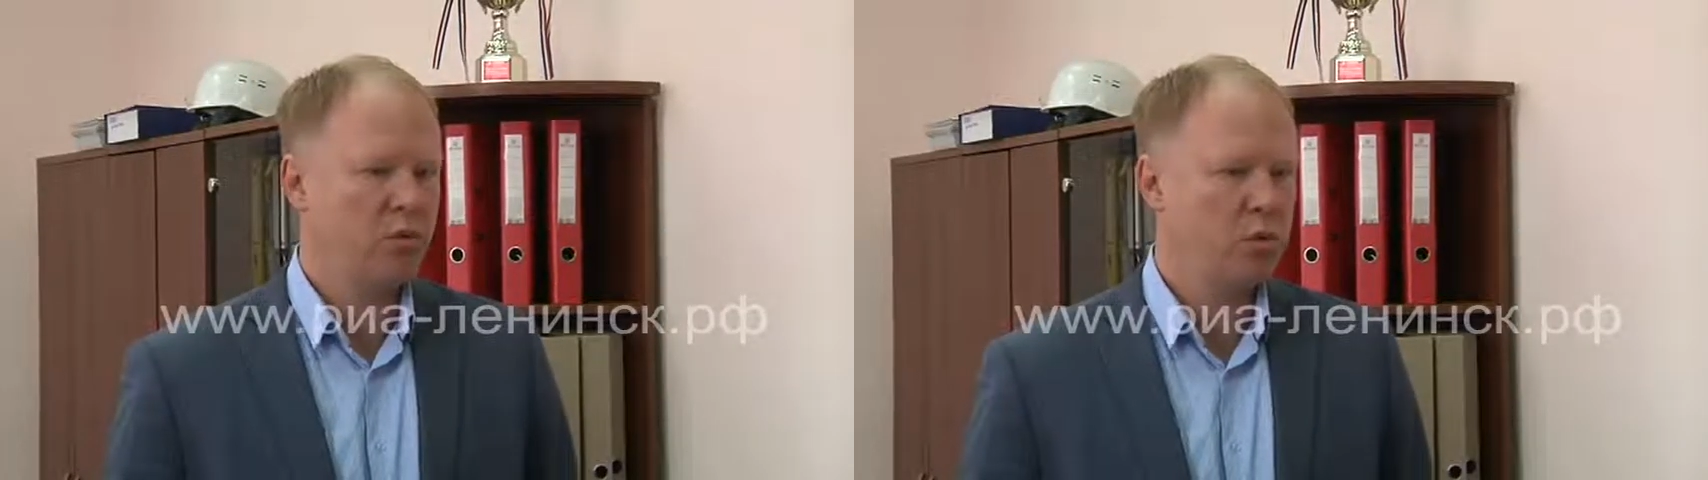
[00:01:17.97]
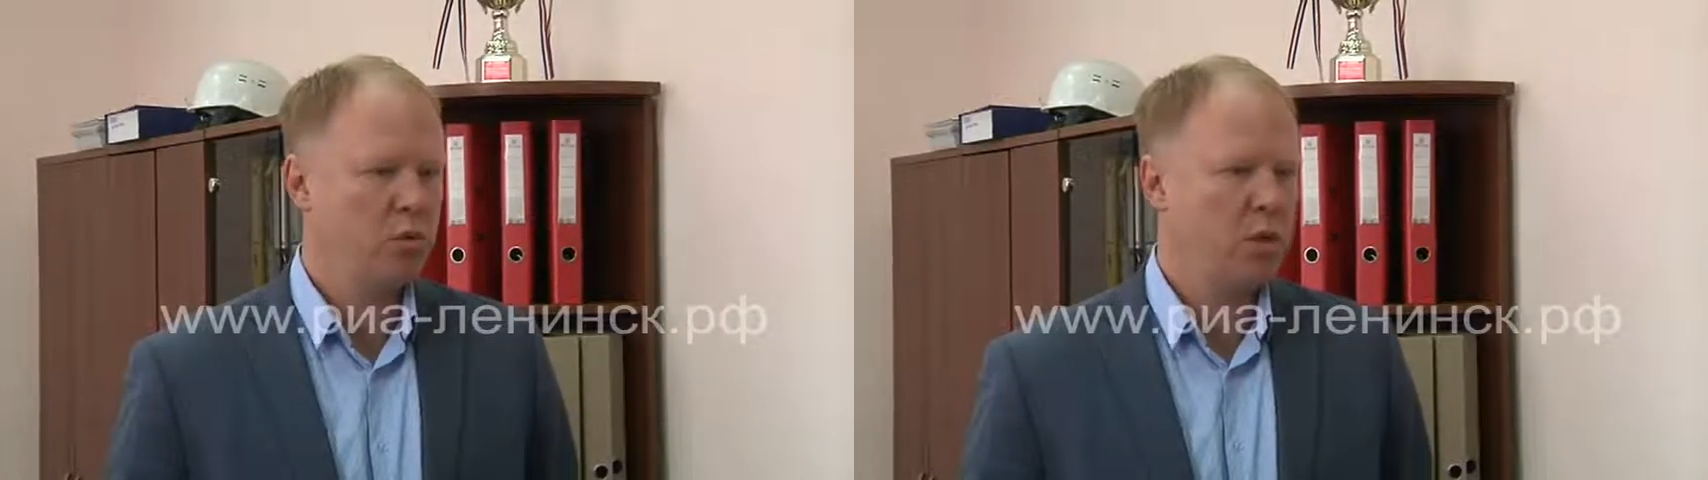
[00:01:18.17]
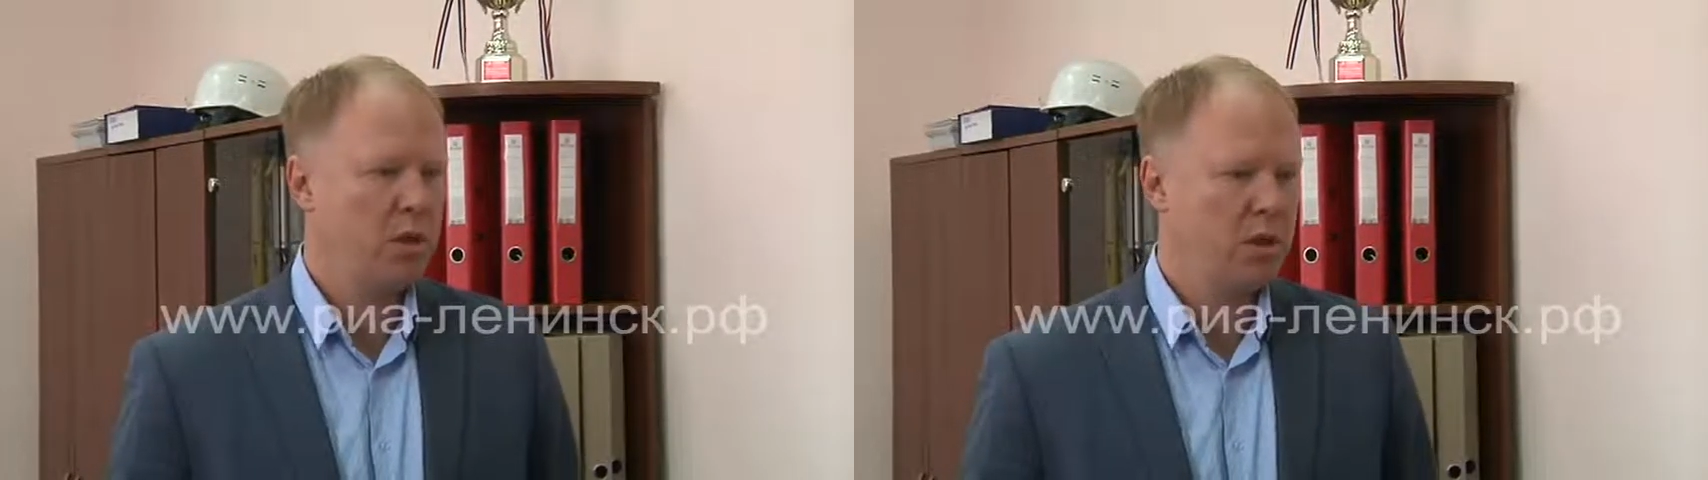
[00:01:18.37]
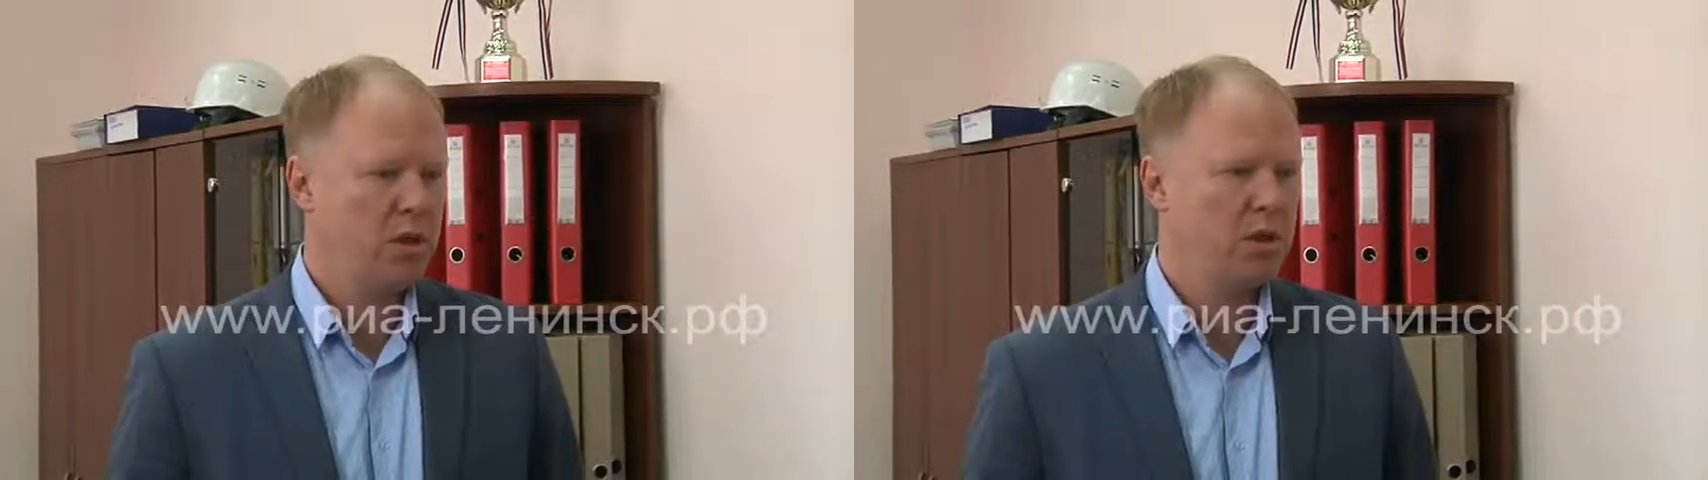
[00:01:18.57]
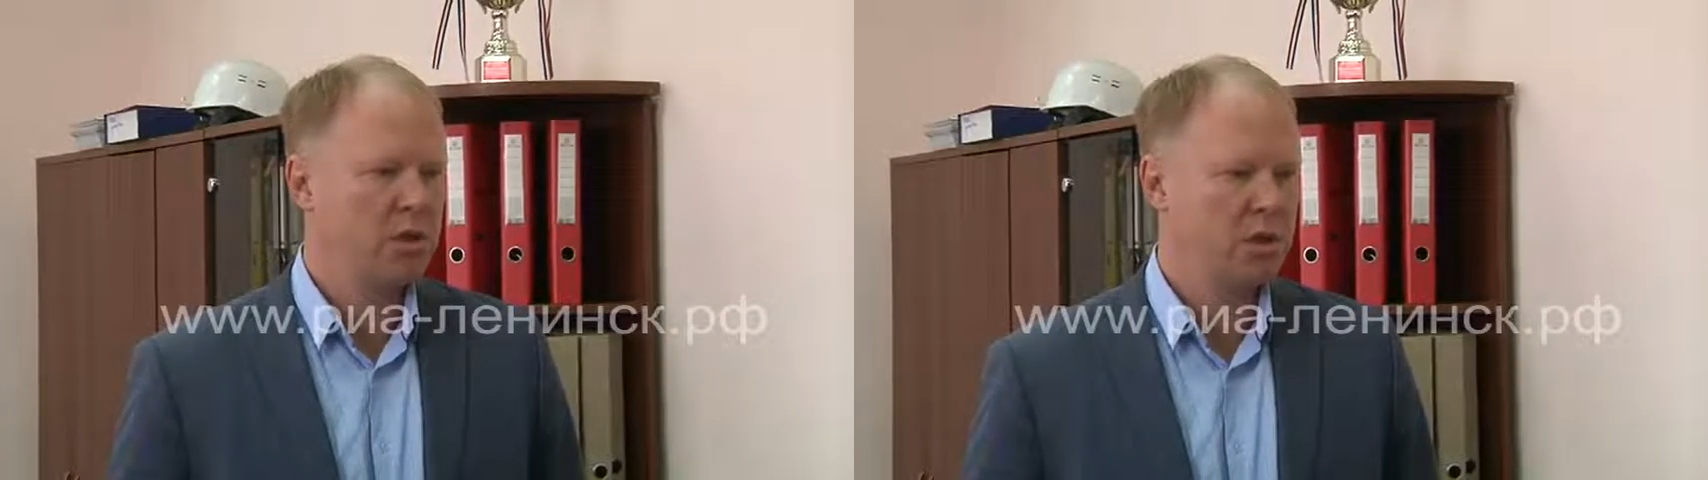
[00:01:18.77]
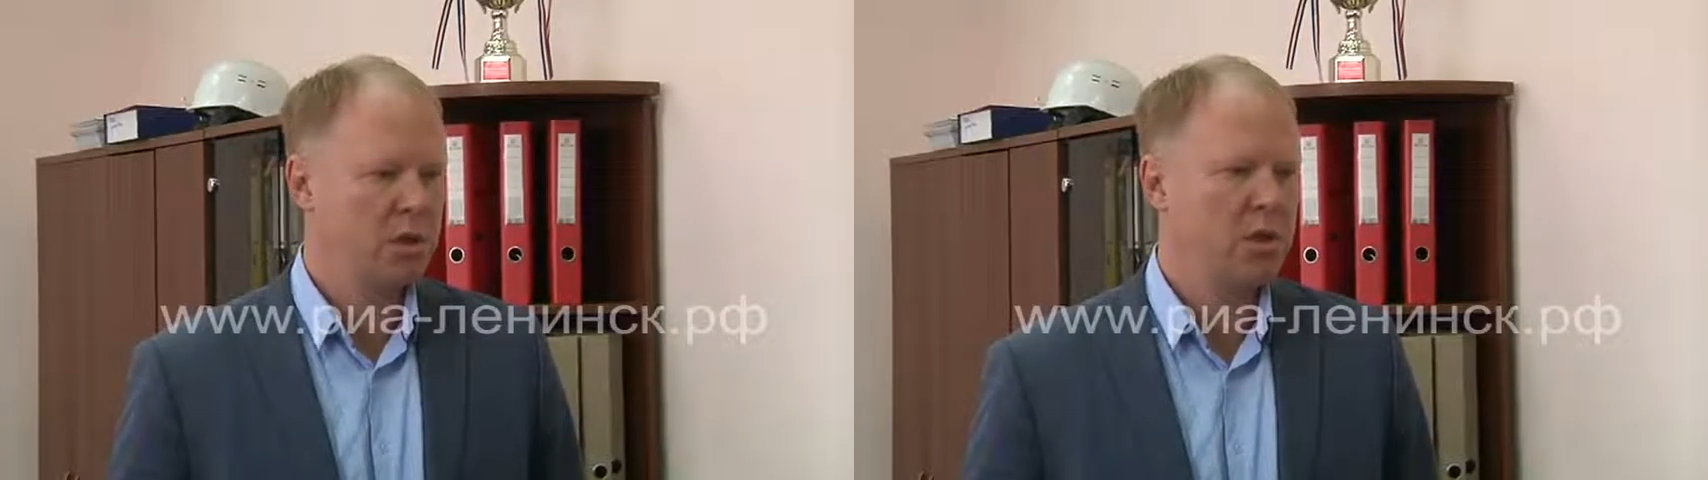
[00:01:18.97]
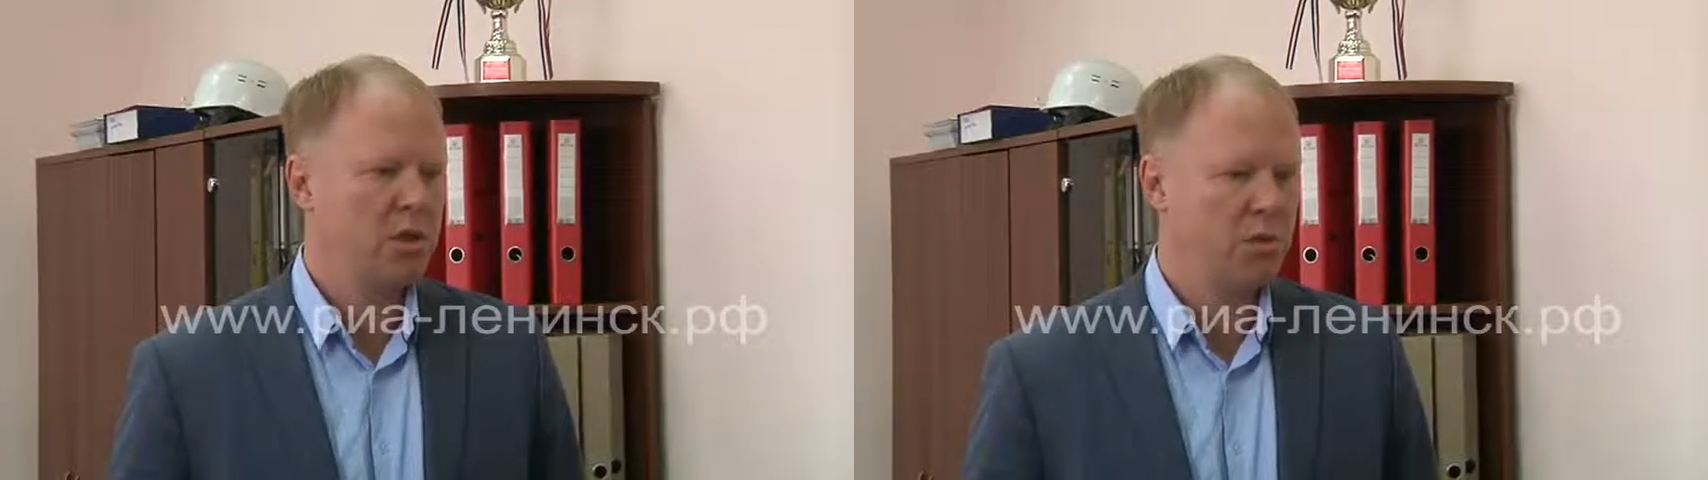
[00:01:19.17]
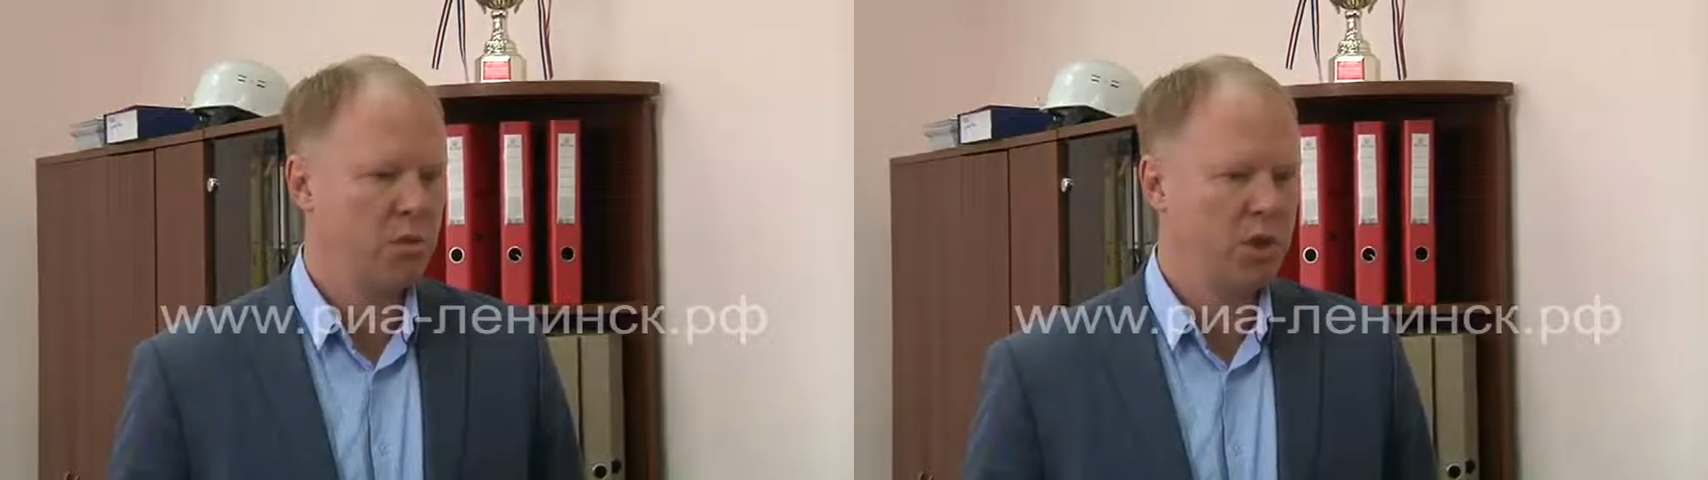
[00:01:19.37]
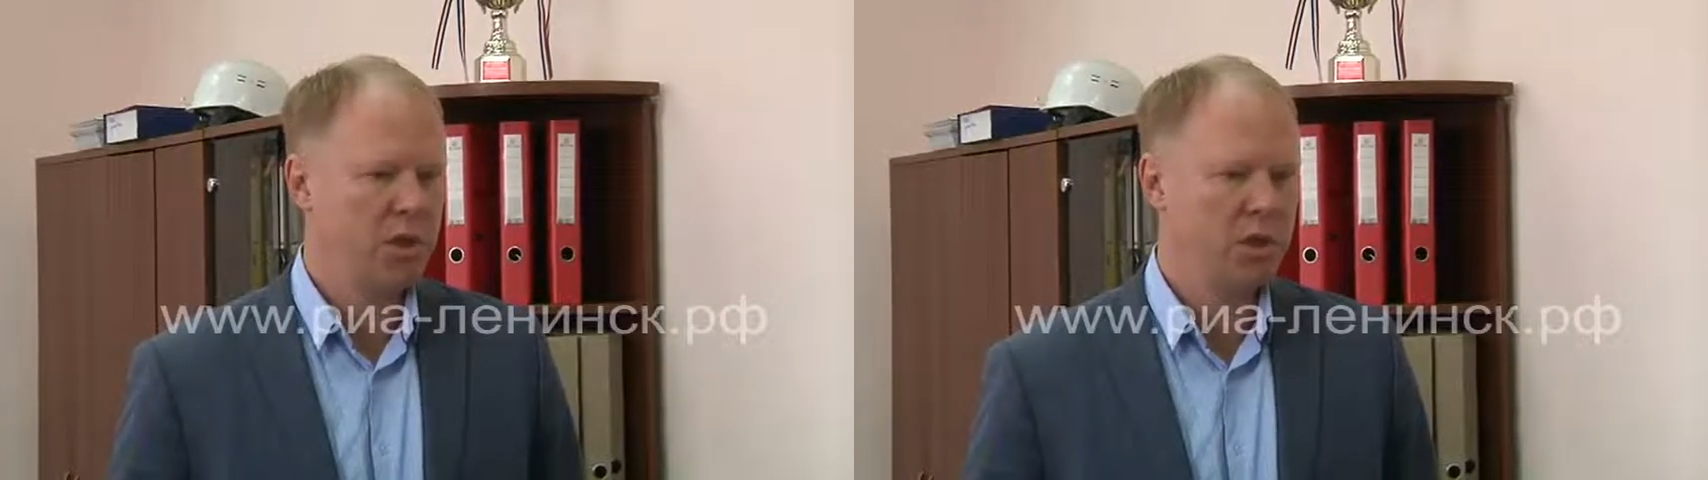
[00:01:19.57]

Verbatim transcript: воду ниже 65,